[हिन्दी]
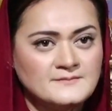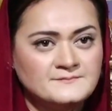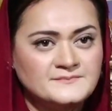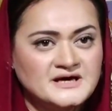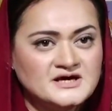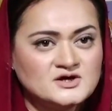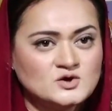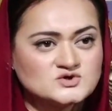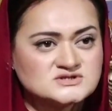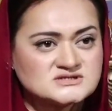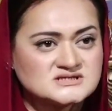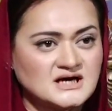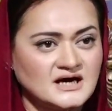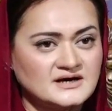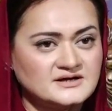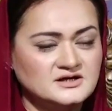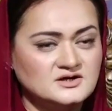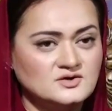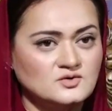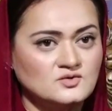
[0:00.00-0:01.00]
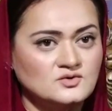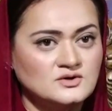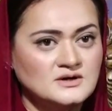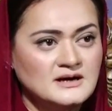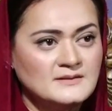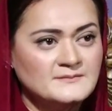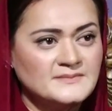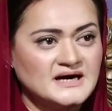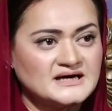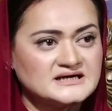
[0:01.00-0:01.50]
बेरोज़गारी हो
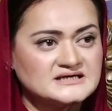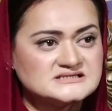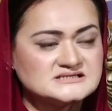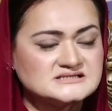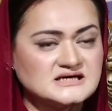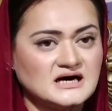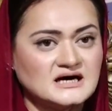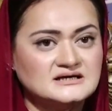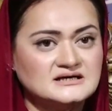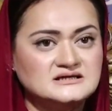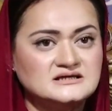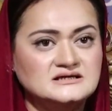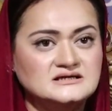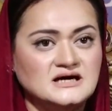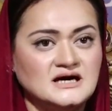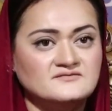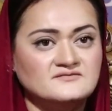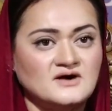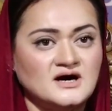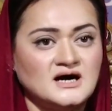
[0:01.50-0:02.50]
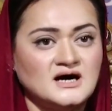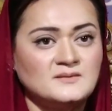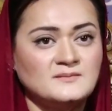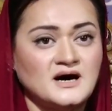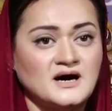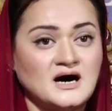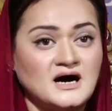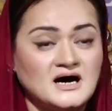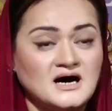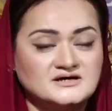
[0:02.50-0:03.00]
पाकिस्तान की आवाम
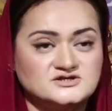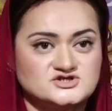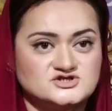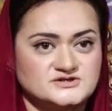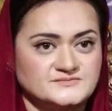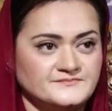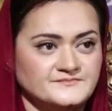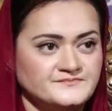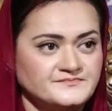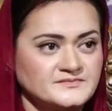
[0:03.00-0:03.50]
आज